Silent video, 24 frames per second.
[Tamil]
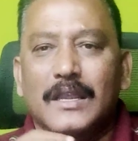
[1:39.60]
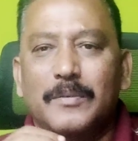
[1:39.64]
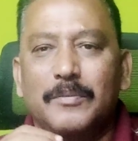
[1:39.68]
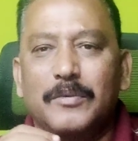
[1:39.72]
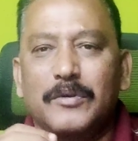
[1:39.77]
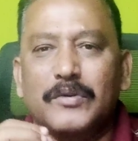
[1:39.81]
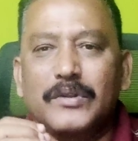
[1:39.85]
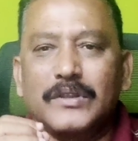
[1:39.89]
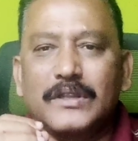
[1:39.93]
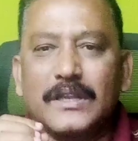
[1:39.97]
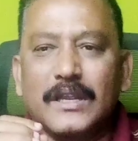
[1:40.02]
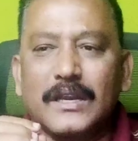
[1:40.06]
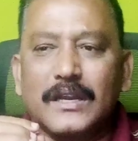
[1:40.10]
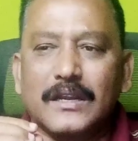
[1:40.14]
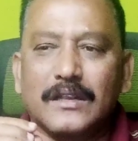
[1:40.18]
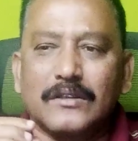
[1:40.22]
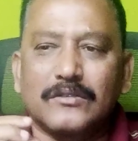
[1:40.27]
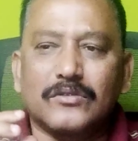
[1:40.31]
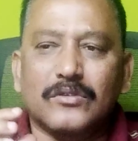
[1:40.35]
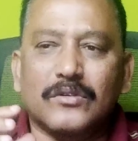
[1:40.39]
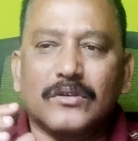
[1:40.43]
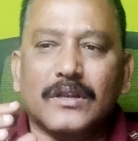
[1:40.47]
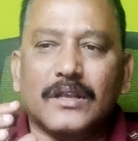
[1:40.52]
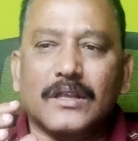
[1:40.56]
இப்போ வந்து என்ன
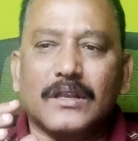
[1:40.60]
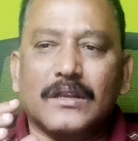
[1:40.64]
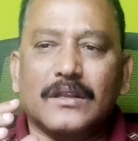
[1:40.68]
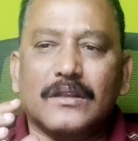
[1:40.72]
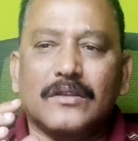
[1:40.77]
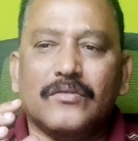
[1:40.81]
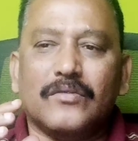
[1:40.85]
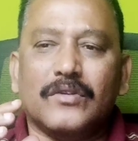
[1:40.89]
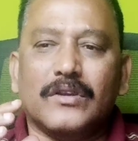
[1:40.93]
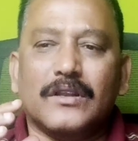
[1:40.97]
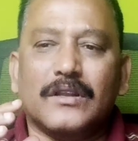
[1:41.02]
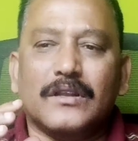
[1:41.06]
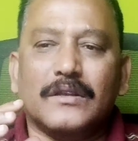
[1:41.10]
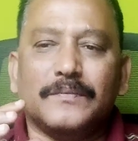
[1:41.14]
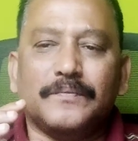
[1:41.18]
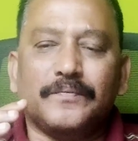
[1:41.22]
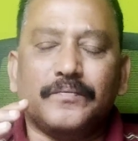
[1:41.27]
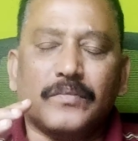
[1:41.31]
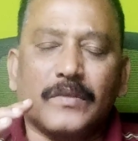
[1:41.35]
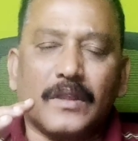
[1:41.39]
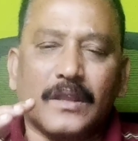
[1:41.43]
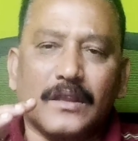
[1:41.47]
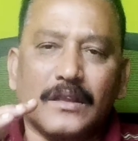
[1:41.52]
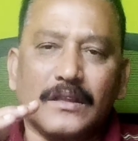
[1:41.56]
சொல்கிறாரு இவர்
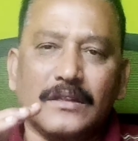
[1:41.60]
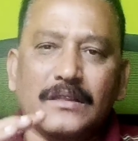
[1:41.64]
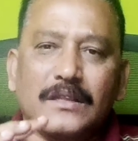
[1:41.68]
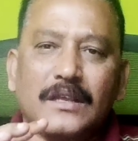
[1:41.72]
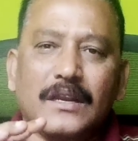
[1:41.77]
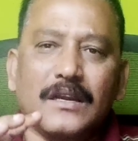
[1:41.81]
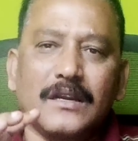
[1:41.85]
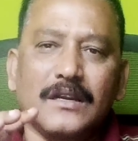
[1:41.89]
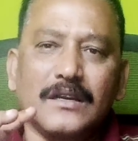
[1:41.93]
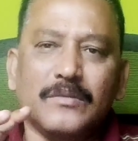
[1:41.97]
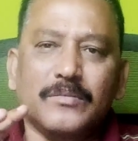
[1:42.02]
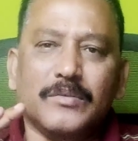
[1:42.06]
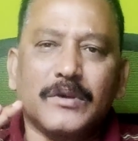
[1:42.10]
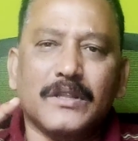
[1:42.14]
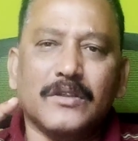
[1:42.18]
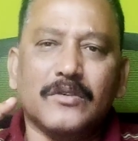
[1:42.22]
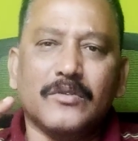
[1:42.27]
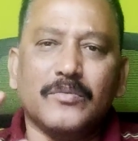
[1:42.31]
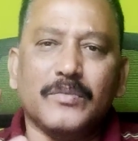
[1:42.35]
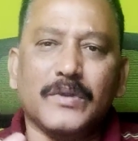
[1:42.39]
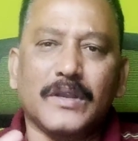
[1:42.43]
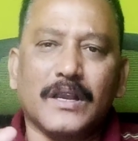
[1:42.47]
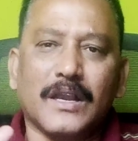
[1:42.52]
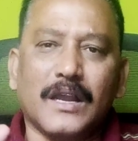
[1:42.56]
இந்த ரெண்டு
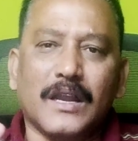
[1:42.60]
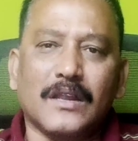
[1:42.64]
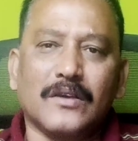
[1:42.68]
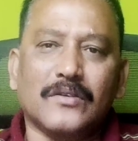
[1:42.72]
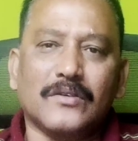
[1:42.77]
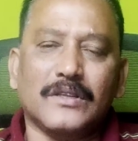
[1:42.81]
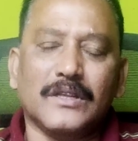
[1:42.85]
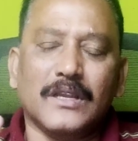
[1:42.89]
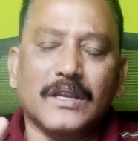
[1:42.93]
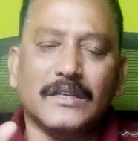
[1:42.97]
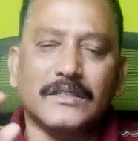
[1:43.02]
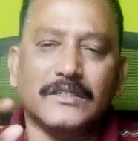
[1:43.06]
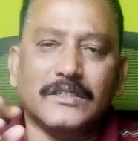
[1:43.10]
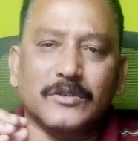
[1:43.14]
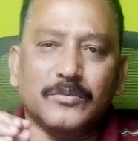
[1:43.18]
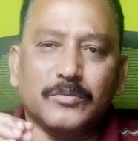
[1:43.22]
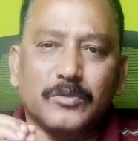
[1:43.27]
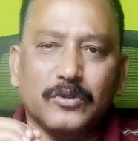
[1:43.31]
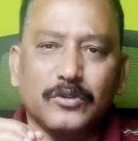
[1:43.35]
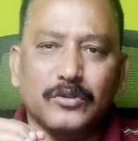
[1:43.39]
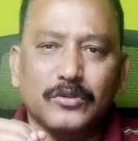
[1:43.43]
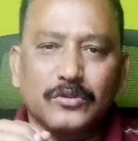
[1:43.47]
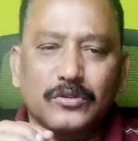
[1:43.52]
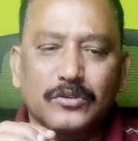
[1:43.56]
பதவியுமே காலாவதி ஆயிடுச்சு
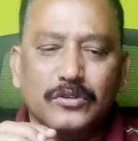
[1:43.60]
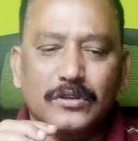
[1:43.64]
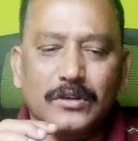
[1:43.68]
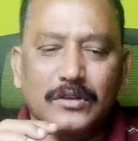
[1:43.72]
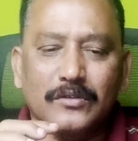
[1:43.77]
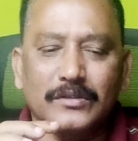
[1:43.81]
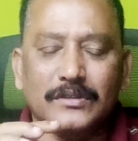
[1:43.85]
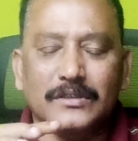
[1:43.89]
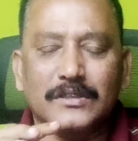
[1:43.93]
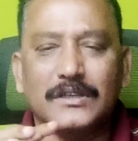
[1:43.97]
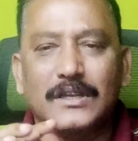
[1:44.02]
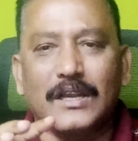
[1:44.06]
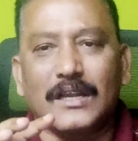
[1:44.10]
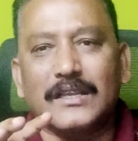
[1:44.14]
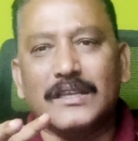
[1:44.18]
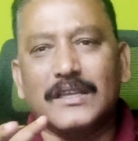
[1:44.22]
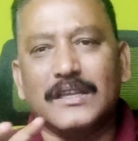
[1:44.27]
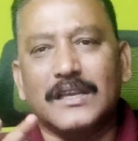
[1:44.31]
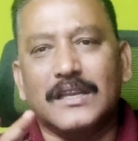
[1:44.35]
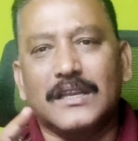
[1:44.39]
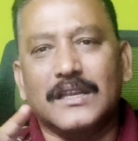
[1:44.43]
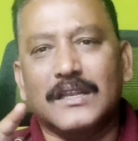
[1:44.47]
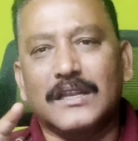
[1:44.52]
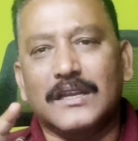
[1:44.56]
பொதுக்குழுவில் வந்து
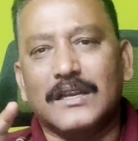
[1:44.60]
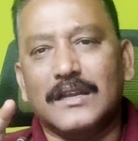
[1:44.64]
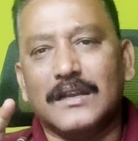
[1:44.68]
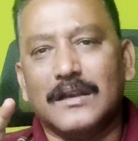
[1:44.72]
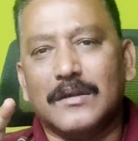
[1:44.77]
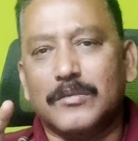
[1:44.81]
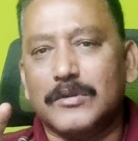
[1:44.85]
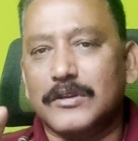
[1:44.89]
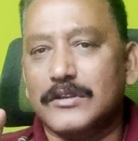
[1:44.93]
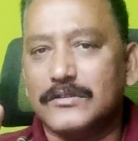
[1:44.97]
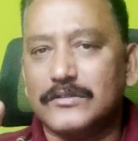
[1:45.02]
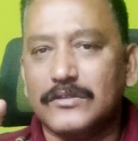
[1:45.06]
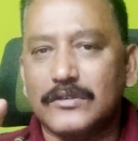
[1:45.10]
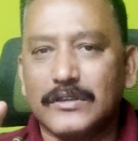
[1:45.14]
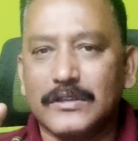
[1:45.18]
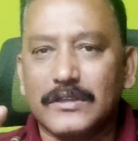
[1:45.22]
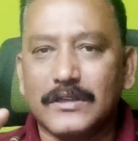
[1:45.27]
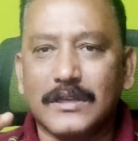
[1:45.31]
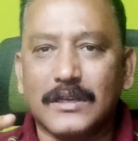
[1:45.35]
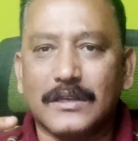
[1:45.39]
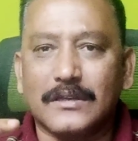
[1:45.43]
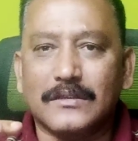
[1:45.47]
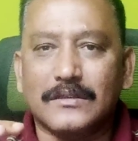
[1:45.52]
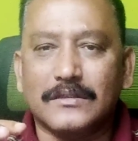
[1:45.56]
அங்கீகரிக்கலை அப்படின்னு
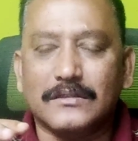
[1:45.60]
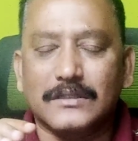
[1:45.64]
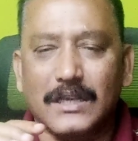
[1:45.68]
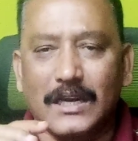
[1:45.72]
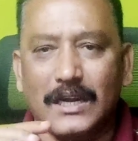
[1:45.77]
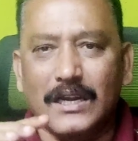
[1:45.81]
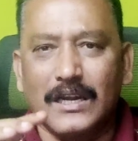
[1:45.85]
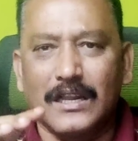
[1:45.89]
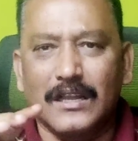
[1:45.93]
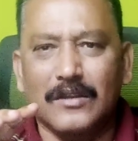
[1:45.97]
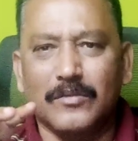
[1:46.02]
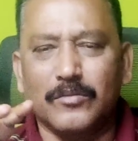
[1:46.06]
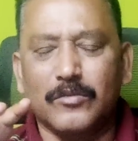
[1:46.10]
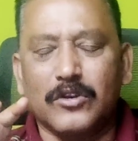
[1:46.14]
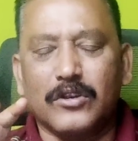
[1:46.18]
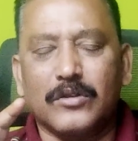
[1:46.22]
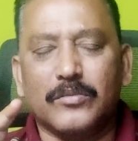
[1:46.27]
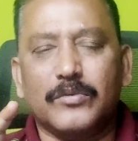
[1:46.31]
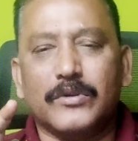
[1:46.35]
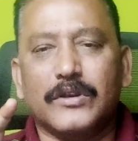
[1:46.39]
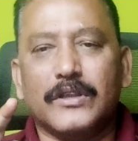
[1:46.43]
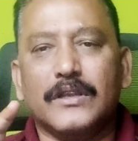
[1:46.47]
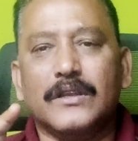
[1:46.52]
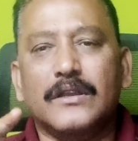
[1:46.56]
சொல்லியிருக்காரு ஜனநாயக
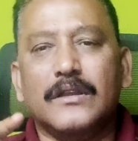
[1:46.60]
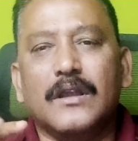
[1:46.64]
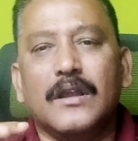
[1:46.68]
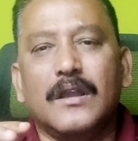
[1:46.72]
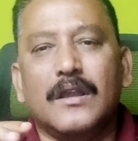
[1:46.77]
முறைப்படி